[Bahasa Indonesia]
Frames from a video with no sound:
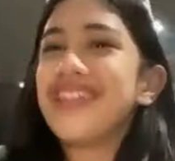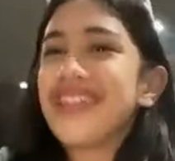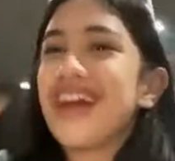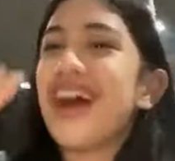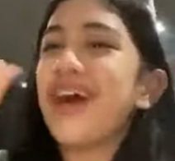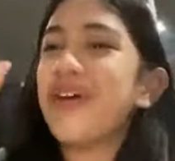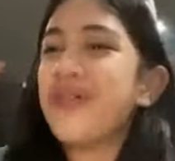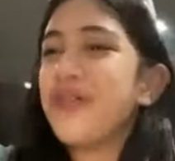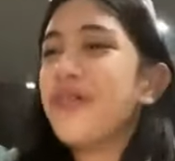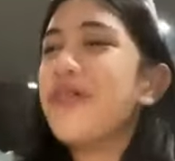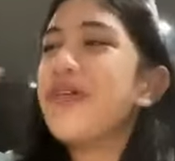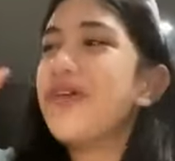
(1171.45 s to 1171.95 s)

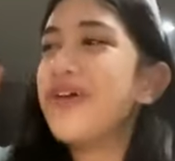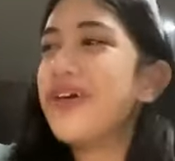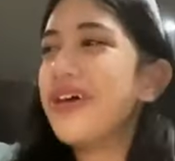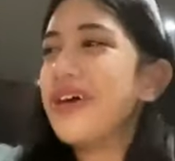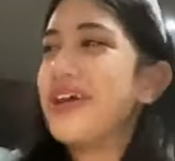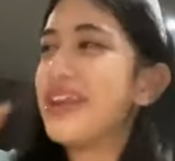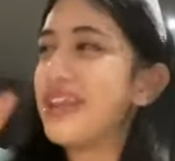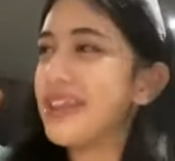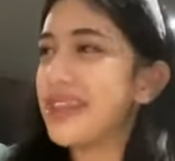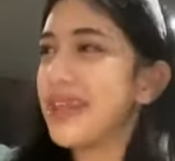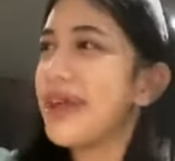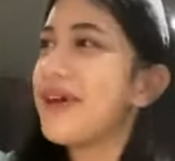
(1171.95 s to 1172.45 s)

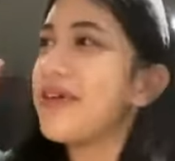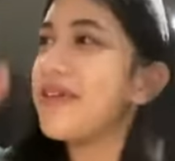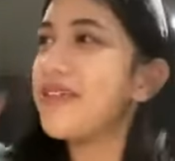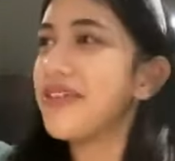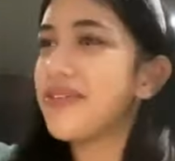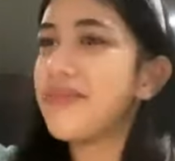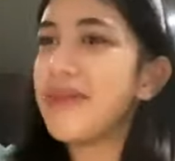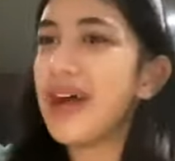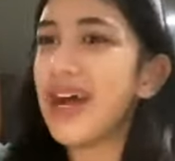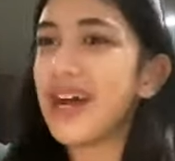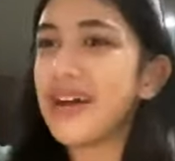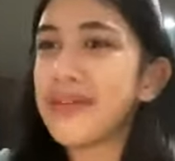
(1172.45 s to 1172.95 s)
sahur
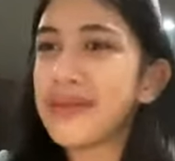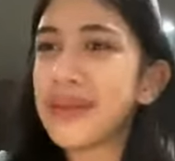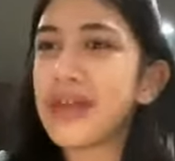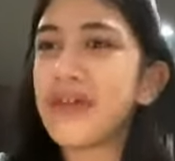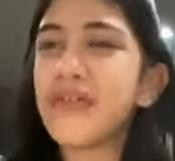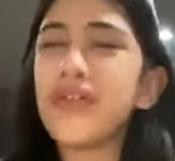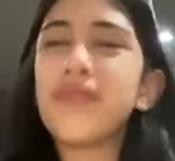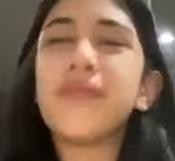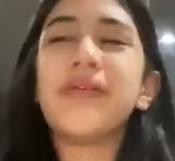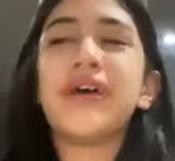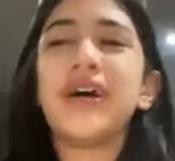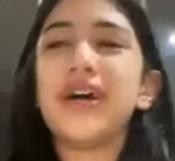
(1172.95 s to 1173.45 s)
sahur bang
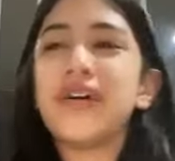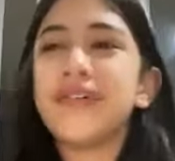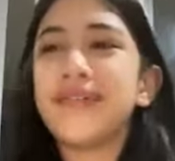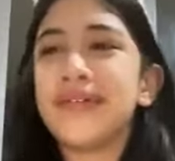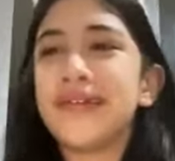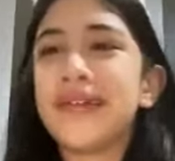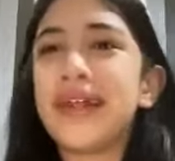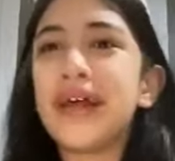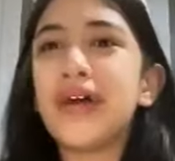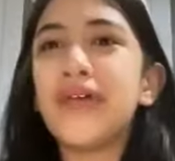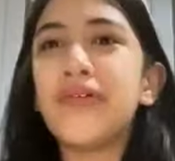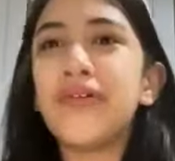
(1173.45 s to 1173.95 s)
sahur bang
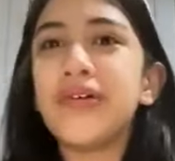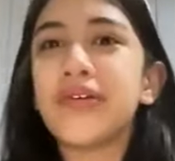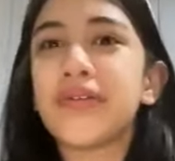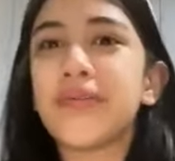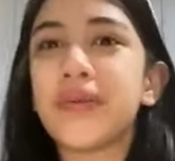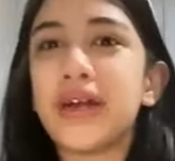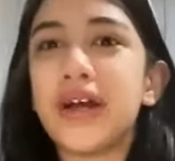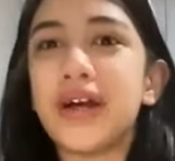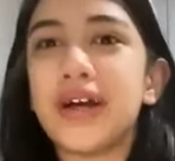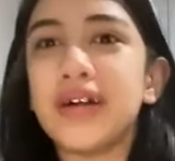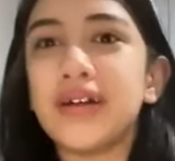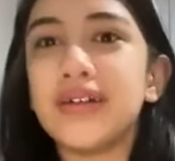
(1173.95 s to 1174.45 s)
sahur
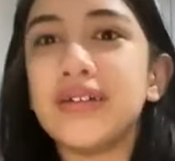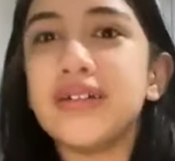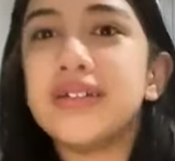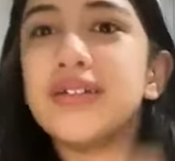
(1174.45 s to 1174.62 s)
bang